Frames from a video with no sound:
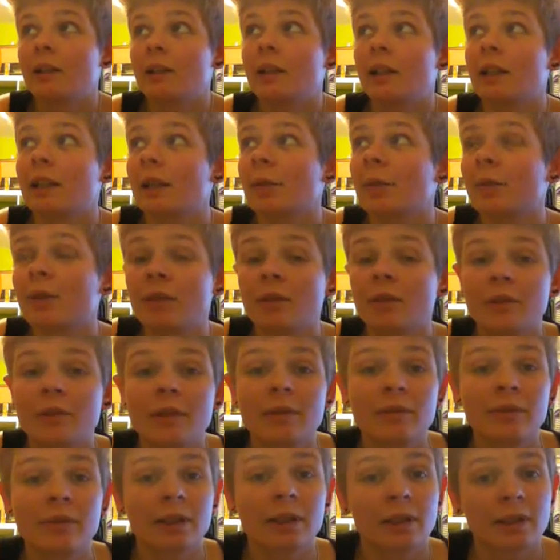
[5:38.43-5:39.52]
Ja, ich habe dann auf jeden
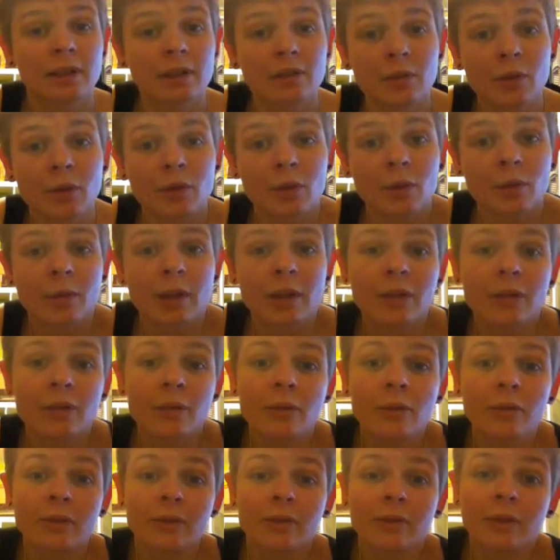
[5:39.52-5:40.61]
Fall nach einer Woche nochmal
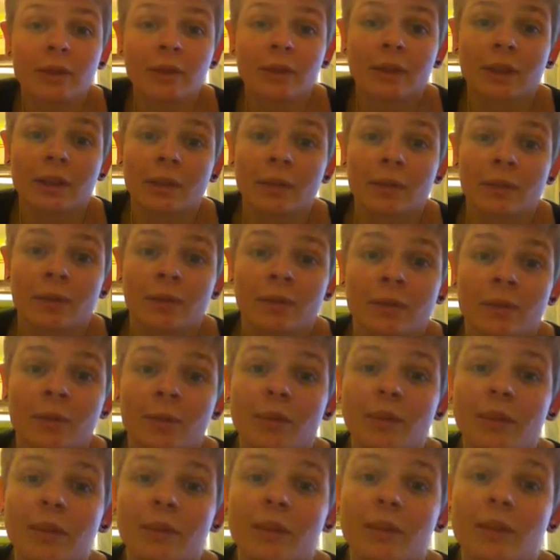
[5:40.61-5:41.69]
angerufen. Wie gesagt, ich habe es am
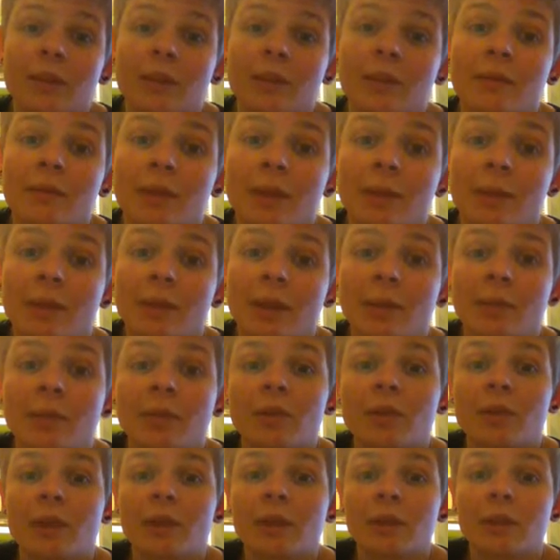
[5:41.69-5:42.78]
25.11. habe ich es
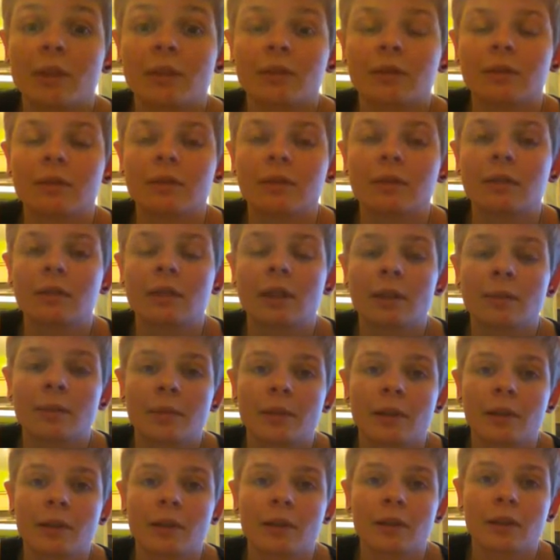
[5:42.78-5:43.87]
abgeschickt und habe
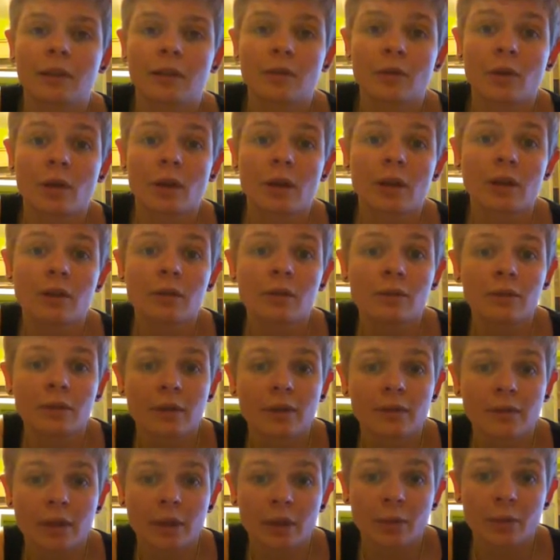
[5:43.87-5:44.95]
dann nach einer Woche angerufen und
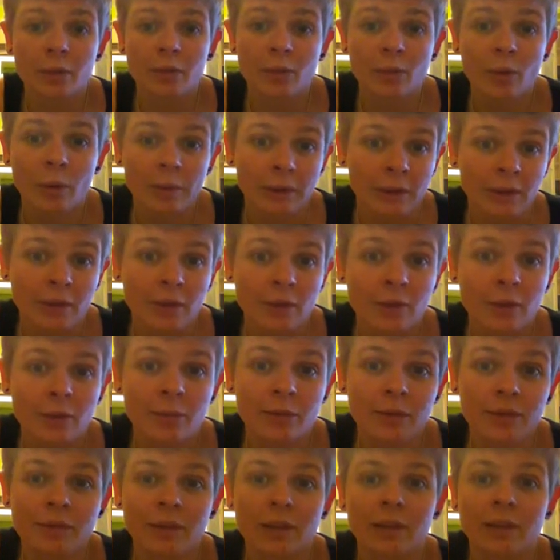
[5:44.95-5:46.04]
gefragt, ob es überhaupt
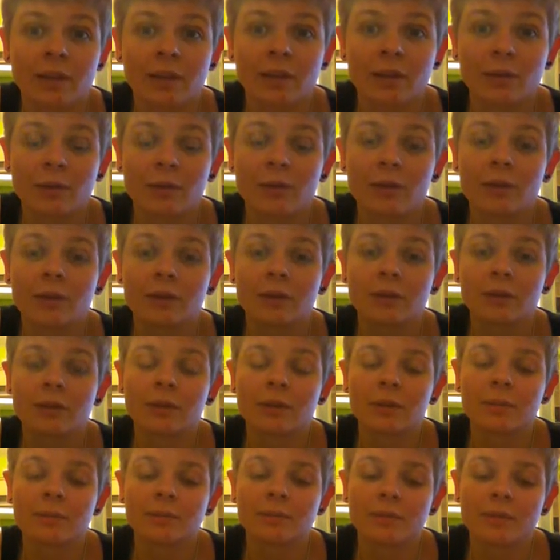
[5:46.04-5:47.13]
angekommen ist, weil ich es halt ohne
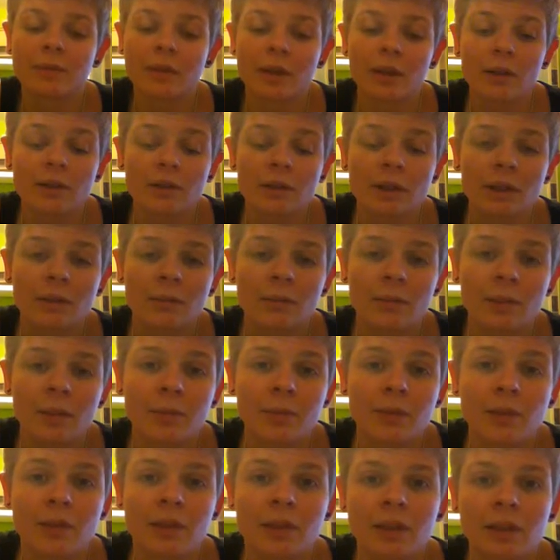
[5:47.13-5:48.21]
ähm, Einschreiben
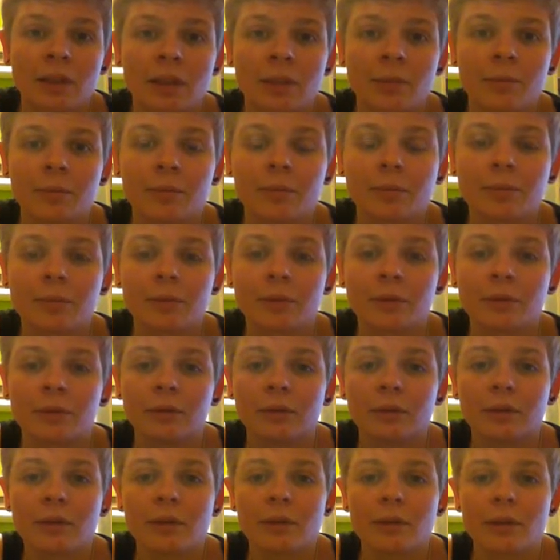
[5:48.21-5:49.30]
abgeschickt habe.
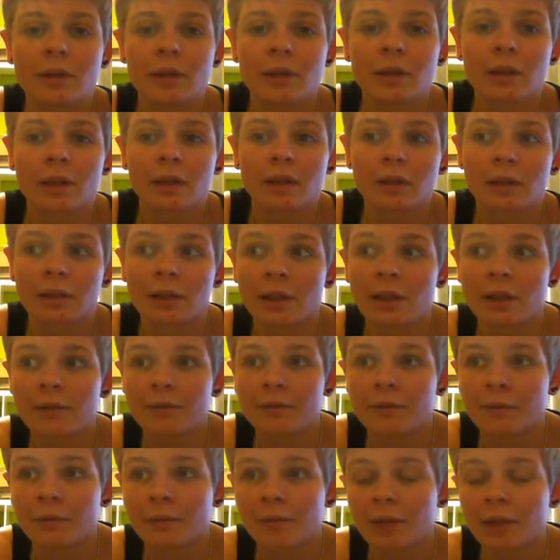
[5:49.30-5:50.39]
Und der Herr
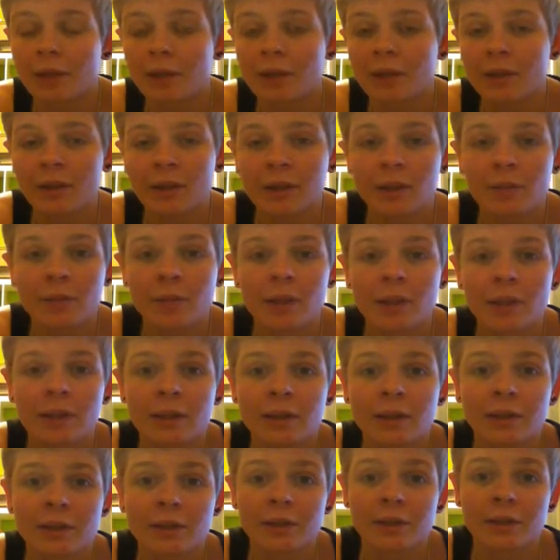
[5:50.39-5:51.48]
vom Gericht sagte mir
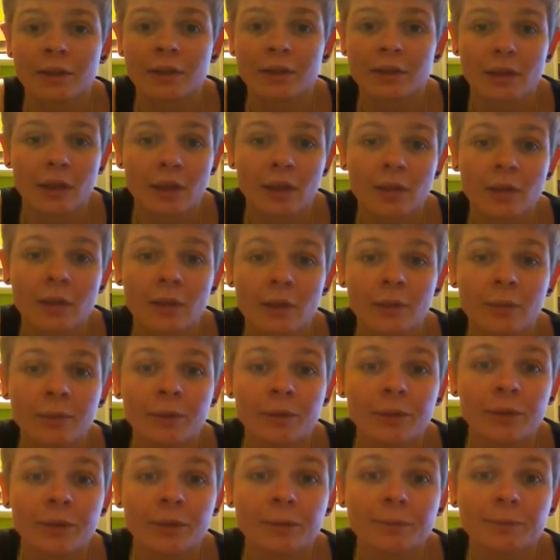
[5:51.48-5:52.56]
halt, dass es
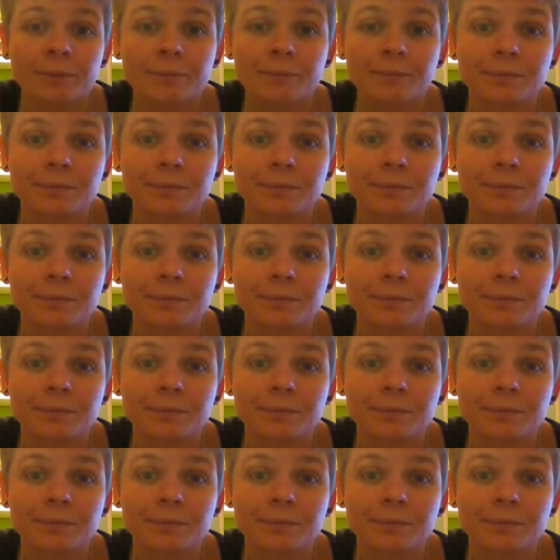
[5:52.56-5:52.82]
angekommen ist.